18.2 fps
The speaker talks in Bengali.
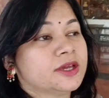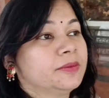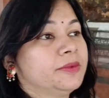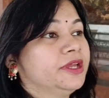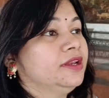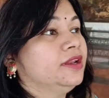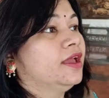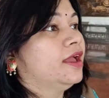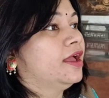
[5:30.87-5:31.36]

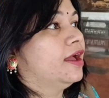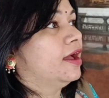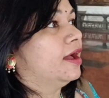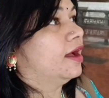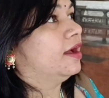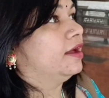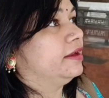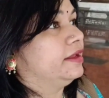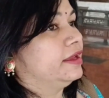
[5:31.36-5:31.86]
যাবেন
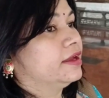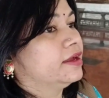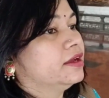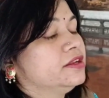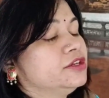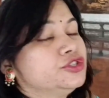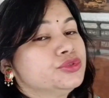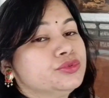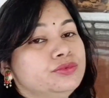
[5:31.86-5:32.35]
আর
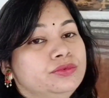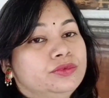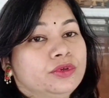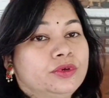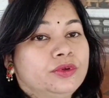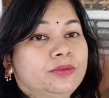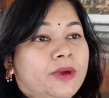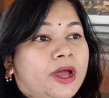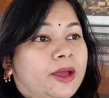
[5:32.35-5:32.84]
এখানে
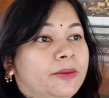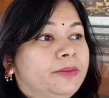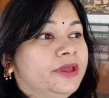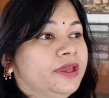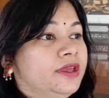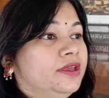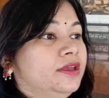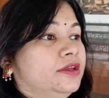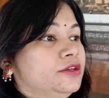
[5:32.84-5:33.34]

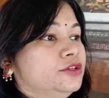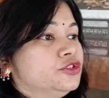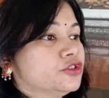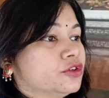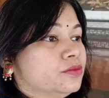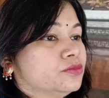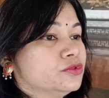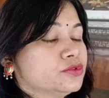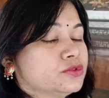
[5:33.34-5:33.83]
সুন্দরভাবে
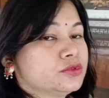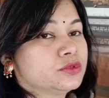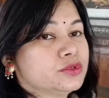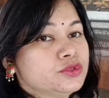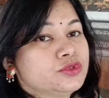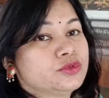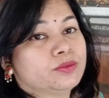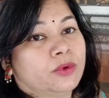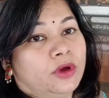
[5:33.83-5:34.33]
সমস্ত
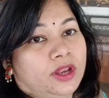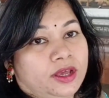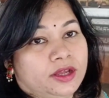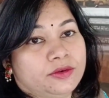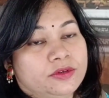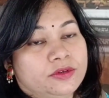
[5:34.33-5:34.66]
কিছু বলা